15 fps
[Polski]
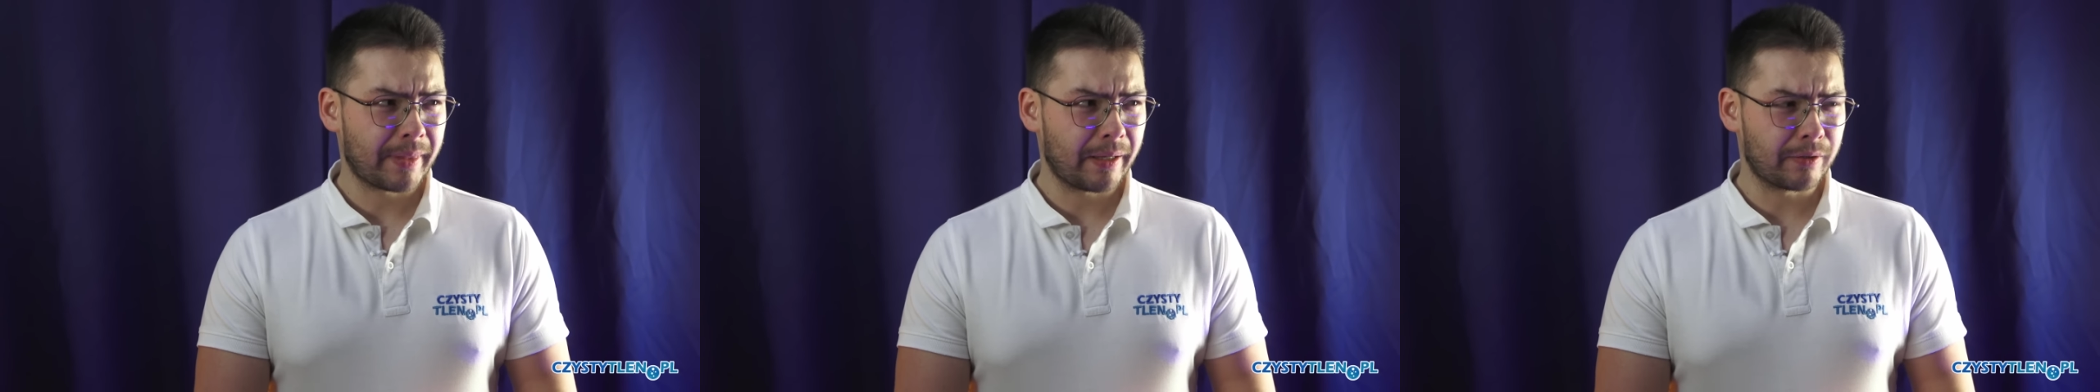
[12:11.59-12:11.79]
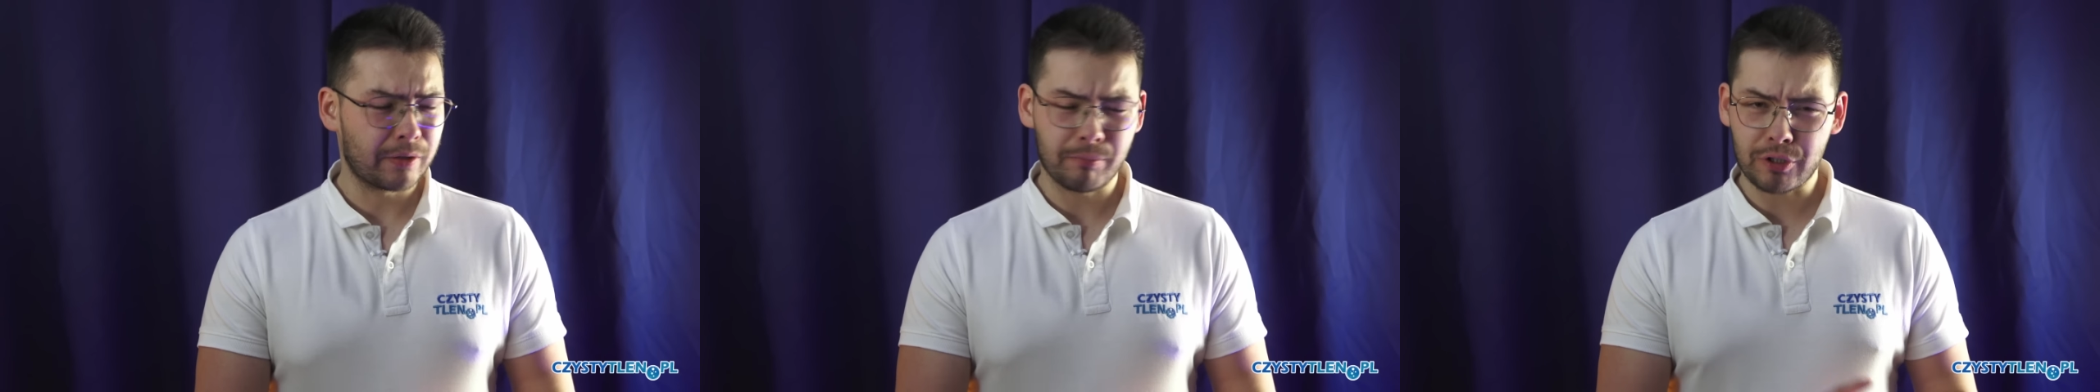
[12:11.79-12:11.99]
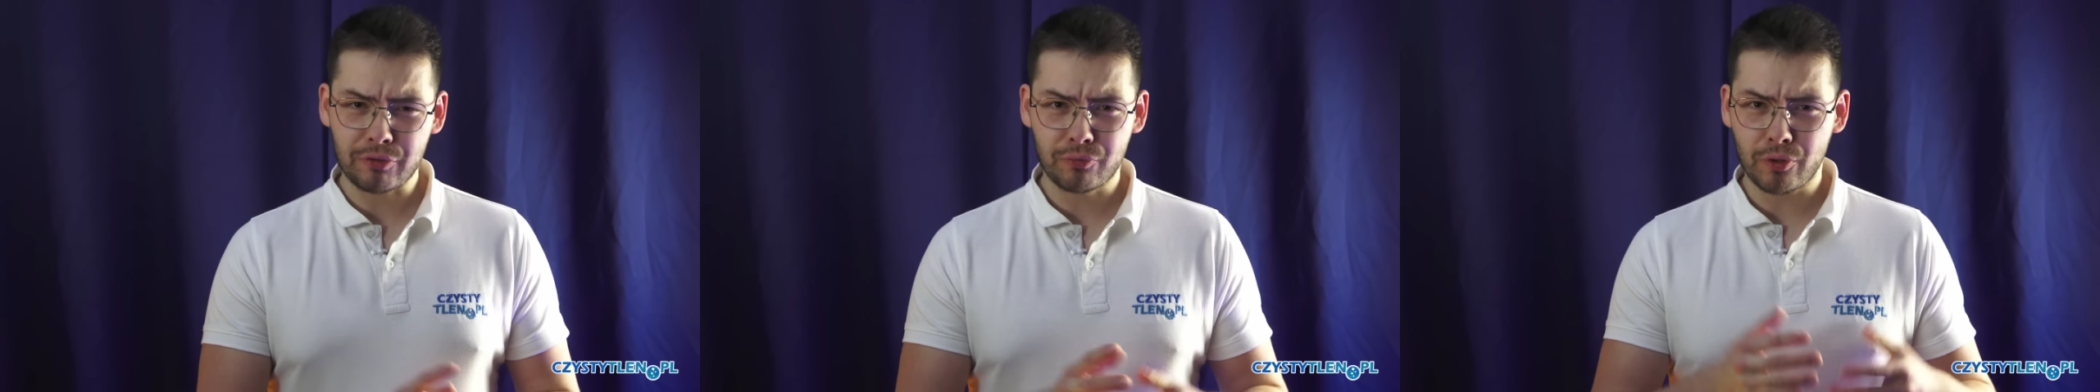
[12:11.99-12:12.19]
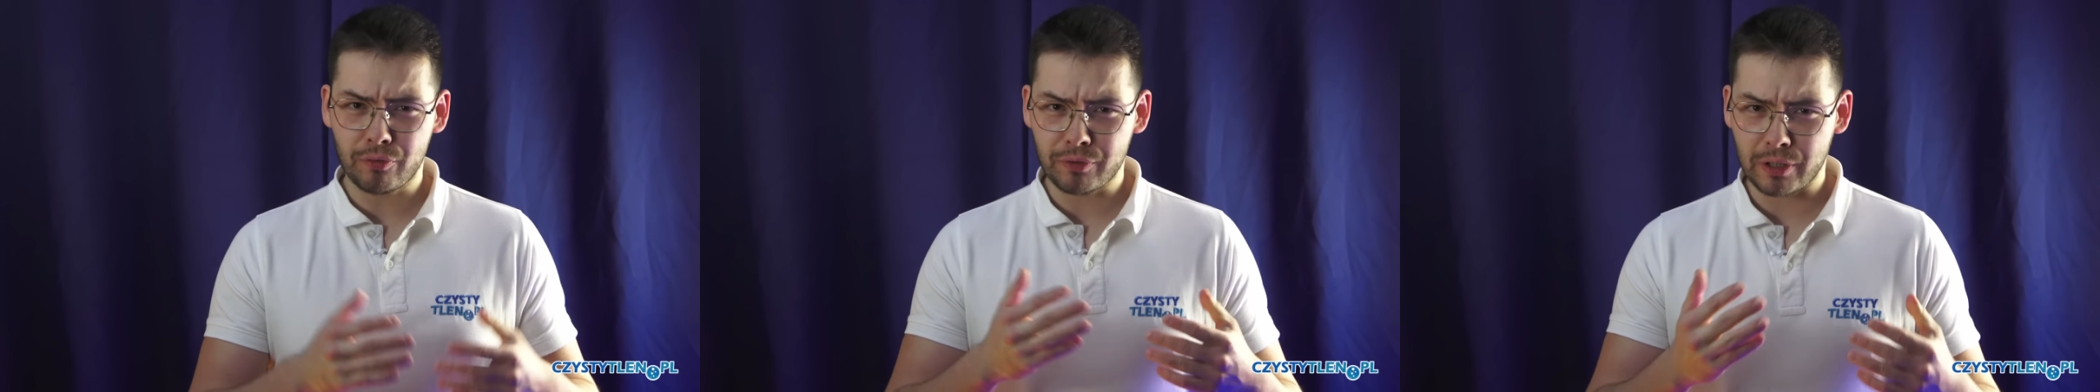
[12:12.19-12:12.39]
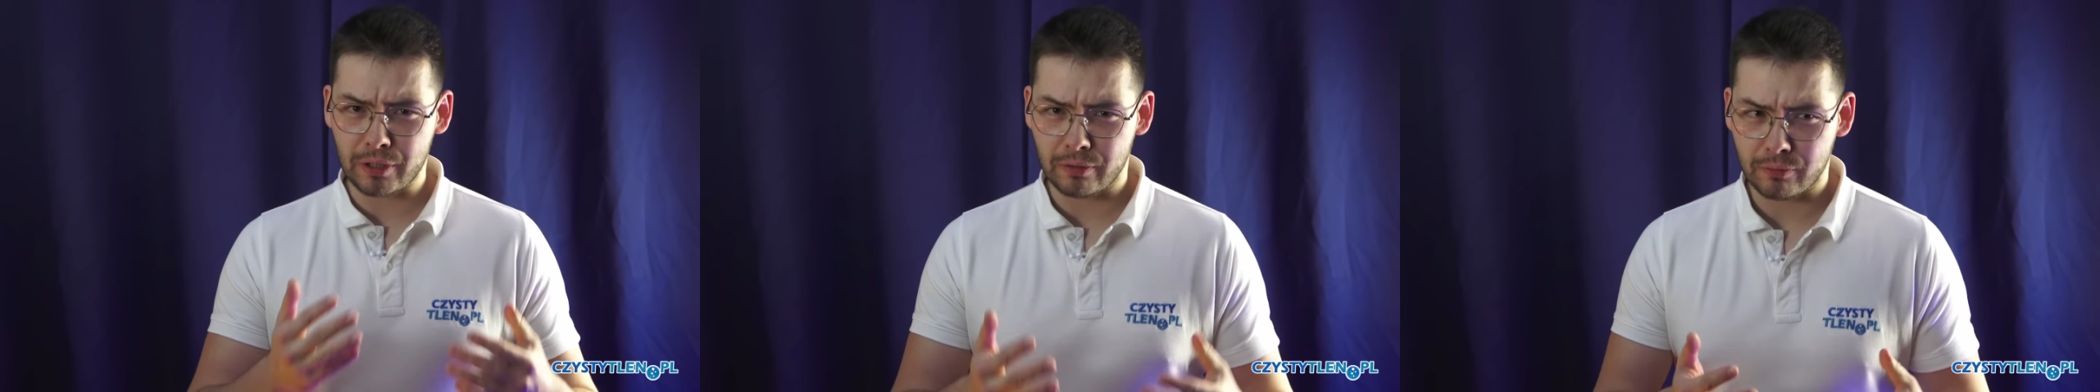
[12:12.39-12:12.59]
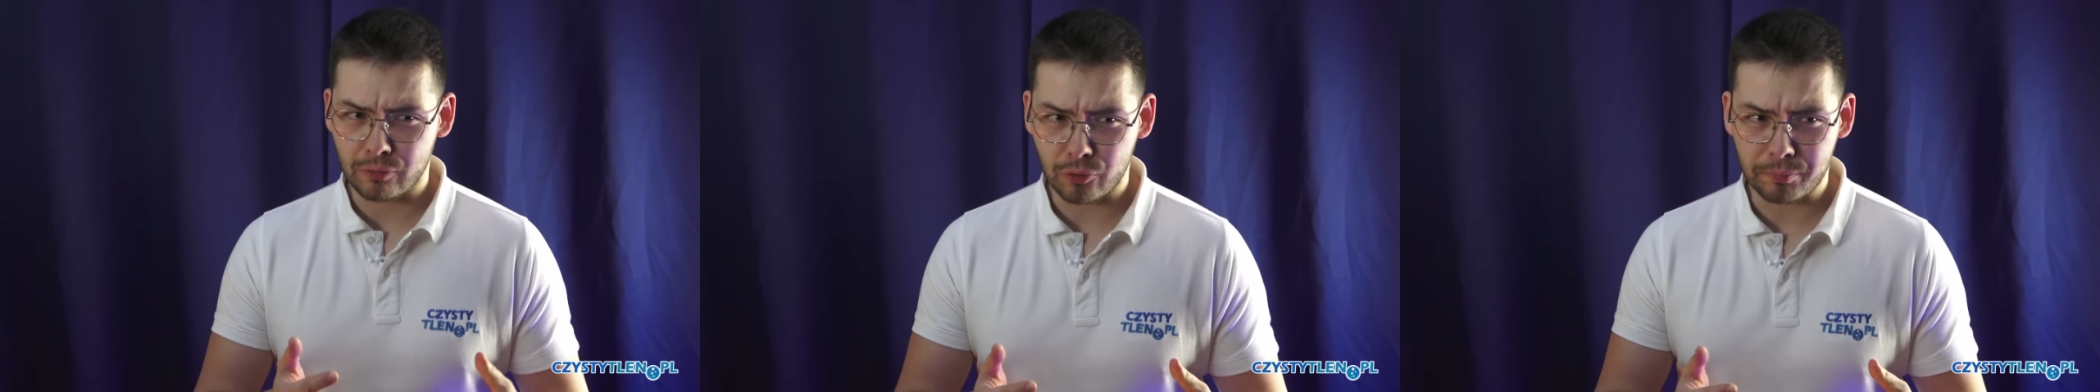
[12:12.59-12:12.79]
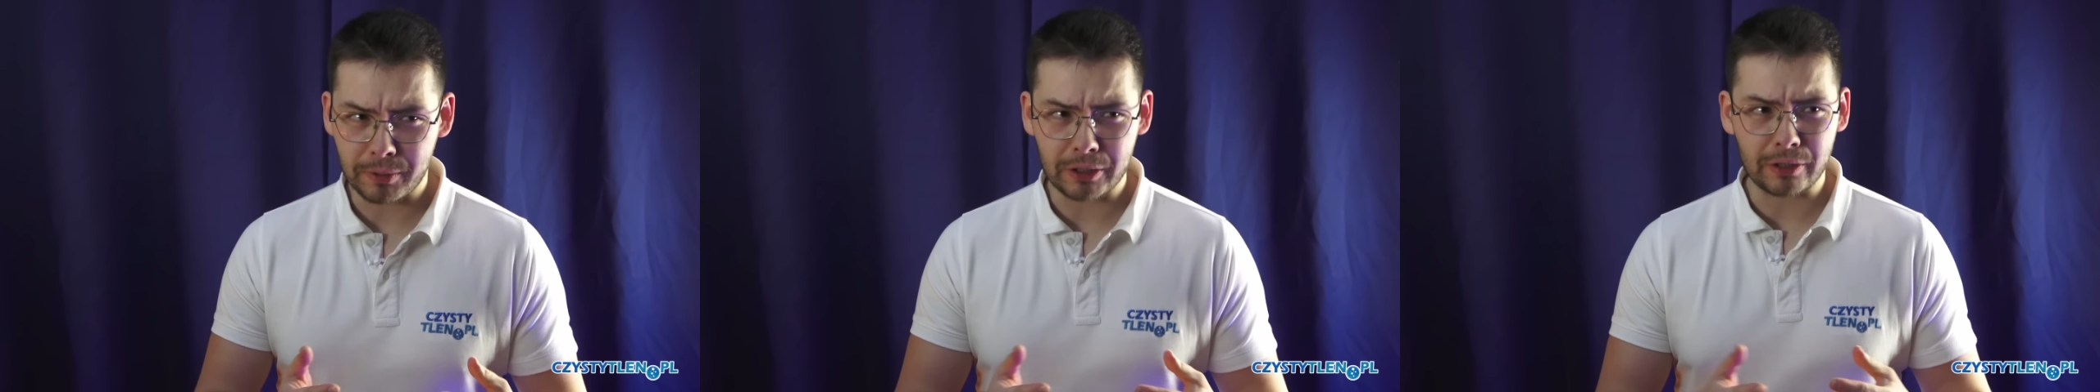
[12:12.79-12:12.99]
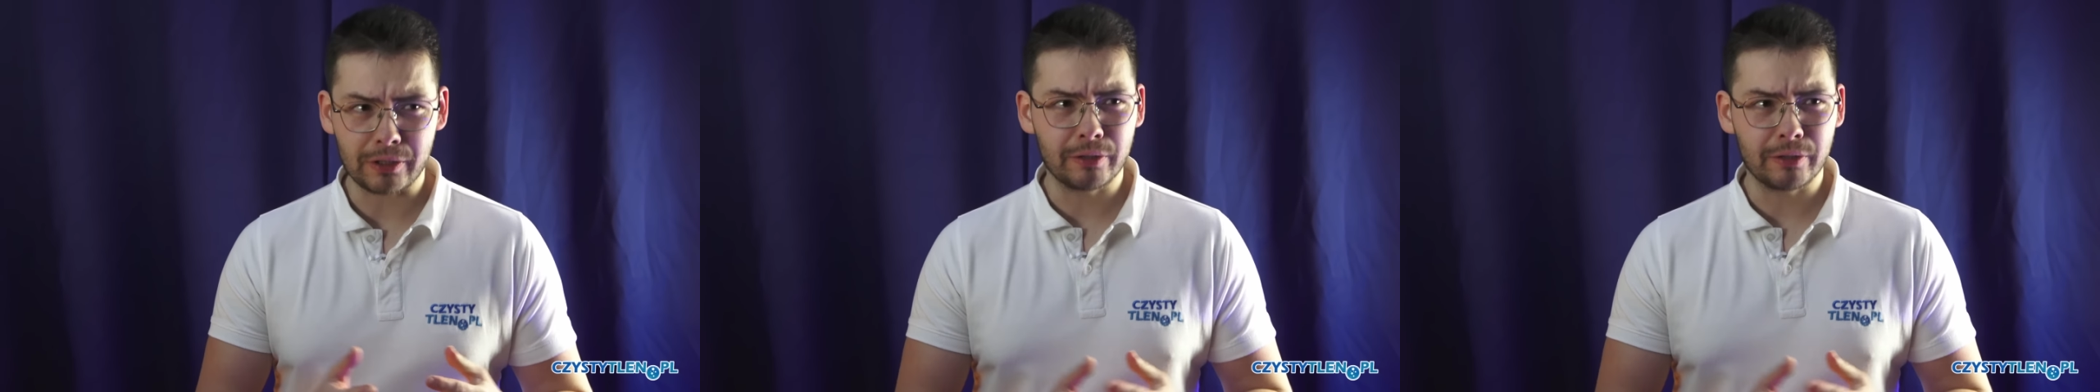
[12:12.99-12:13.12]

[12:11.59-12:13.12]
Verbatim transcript: gdy masz w głowie kupienie